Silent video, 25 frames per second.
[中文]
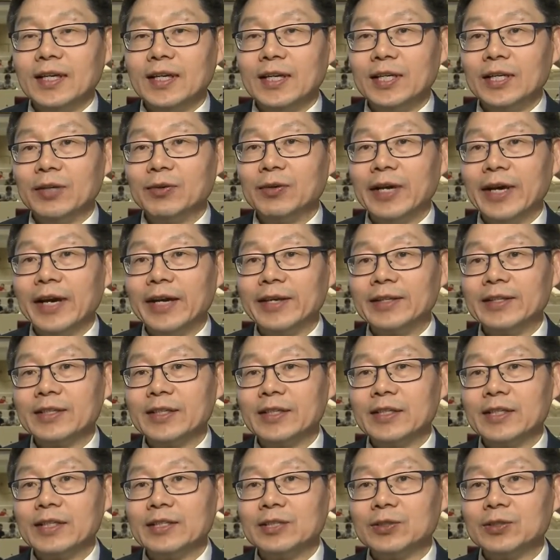另外还有一
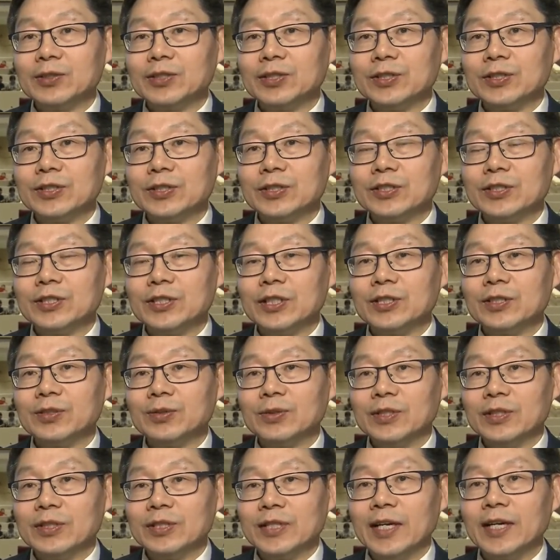个呢，就是针
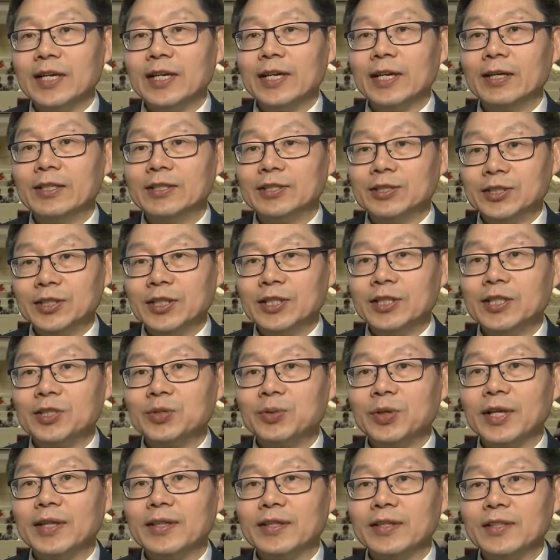对将来职业的
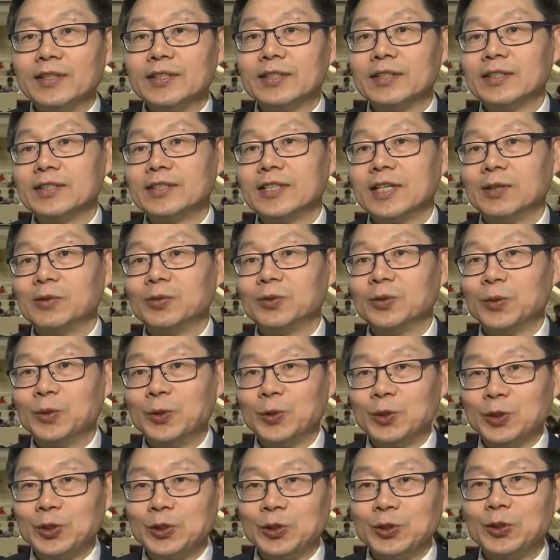选择，你是想做
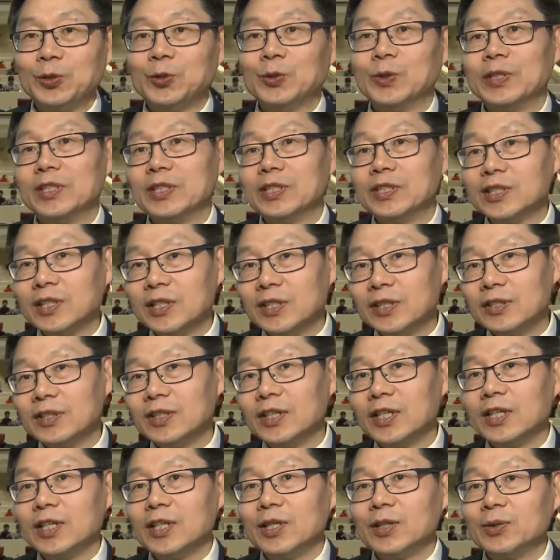律师、做医生、
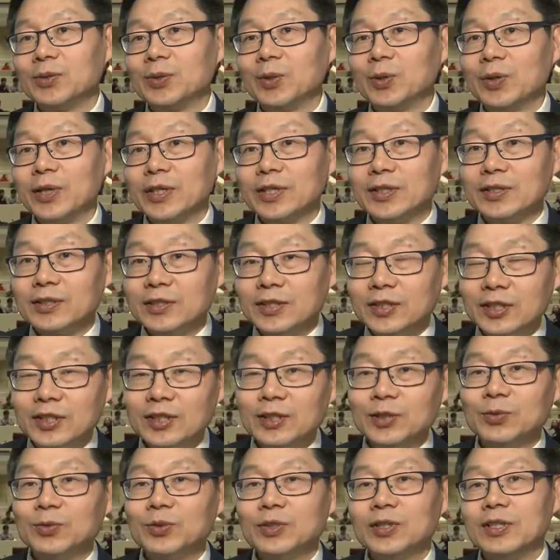做会计
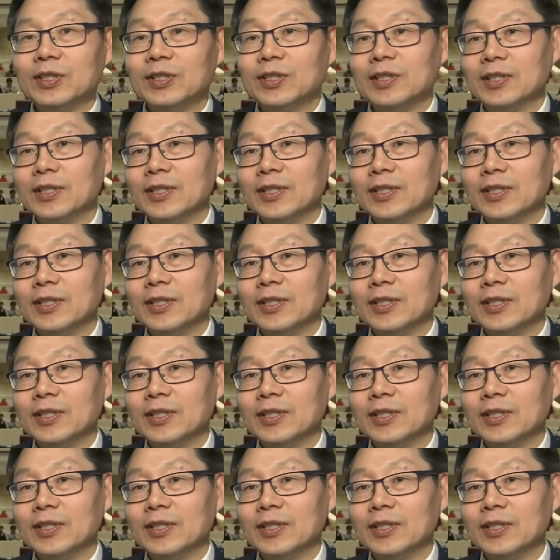师、做